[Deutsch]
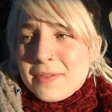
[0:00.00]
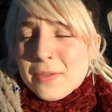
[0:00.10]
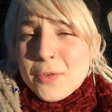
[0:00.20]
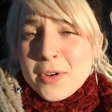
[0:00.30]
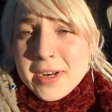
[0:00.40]

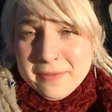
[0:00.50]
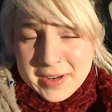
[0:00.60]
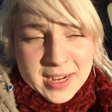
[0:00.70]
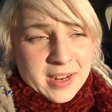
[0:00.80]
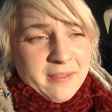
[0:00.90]
wir würden da
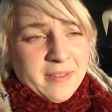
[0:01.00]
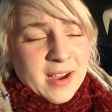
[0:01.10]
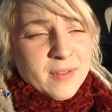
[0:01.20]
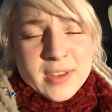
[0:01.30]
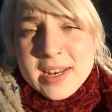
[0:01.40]
wieder
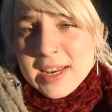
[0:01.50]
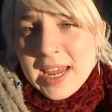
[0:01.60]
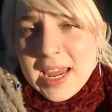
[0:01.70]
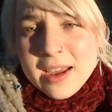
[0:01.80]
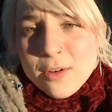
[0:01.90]
hinfahren. Wir sind
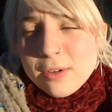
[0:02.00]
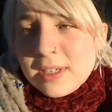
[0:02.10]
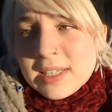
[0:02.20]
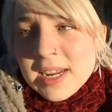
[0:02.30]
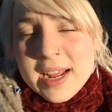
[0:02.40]
eh Conny
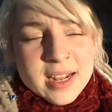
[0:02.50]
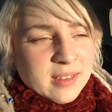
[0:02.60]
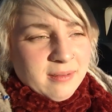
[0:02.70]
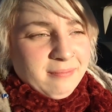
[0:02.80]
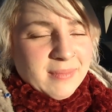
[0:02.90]
Steiner
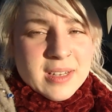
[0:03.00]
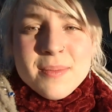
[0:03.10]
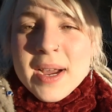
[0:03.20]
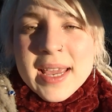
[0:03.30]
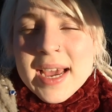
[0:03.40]

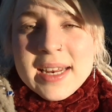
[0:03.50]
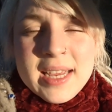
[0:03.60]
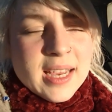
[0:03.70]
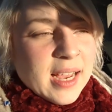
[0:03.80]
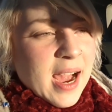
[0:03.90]
immer gerne
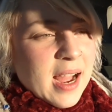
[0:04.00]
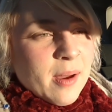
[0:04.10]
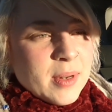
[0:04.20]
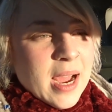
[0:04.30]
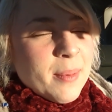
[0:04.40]
hingegangen,
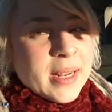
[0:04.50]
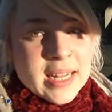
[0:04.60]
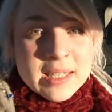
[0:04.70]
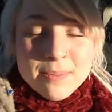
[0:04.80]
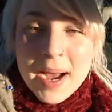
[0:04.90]
aber die haben halt
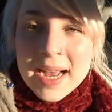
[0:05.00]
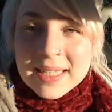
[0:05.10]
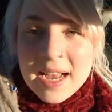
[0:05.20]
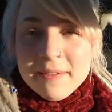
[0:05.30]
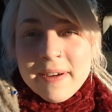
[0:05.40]
jetzt ein paar
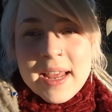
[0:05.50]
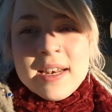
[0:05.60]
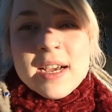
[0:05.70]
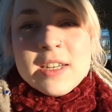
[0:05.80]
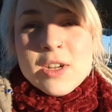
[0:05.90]
Sachen
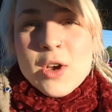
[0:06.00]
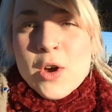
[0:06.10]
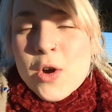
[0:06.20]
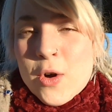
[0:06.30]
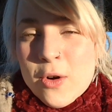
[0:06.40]
verändert
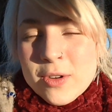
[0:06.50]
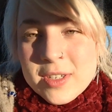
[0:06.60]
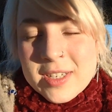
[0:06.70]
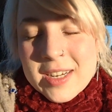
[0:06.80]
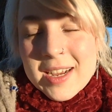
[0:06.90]

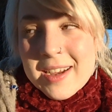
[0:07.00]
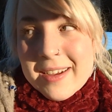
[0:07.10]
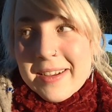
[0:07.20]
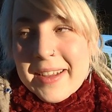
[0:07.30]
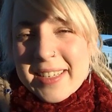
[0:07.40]
und
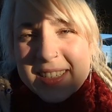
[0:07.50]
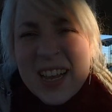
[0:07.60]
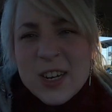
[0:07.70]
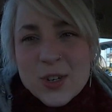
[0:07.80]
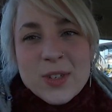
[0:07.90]
es ist
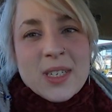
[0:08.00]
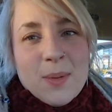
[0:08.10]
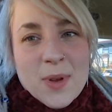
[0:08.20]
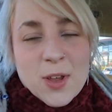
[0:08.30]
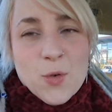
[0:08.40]
halt schon
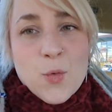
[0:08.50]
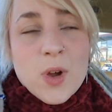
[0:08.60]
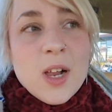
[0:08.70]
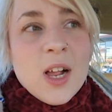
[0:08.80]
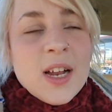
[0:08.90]
ziemlich
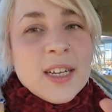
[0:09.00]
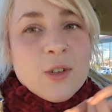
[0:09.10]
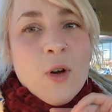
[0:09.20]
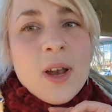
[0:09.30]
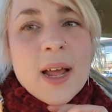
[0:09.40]
cool.
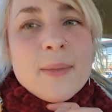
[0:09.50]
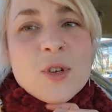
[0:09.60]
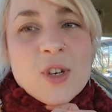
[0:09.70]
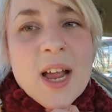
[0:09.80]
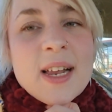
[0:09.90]
Das
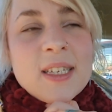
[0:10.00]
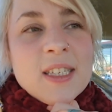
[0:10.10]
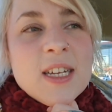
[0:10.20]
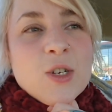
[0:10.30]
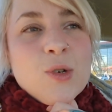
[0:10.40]
Online-Bestellen
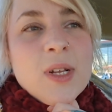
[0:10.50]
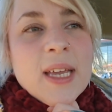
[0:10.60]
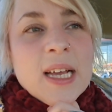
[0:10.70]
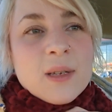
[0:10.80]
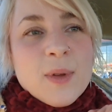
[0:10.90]
ist
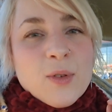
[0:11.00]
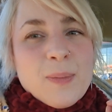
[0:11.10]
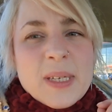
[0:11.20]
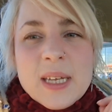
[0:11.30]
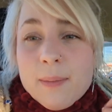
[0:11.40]
natürlich erstmal so ein
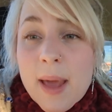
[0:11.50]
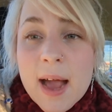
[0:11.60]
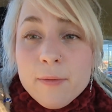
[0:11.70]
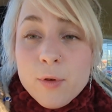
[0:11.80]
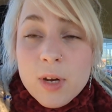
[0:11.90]
bisschen
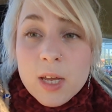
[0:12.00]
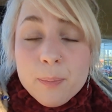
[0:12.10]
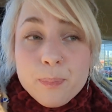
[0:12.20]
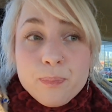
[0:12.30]
merkwürdig,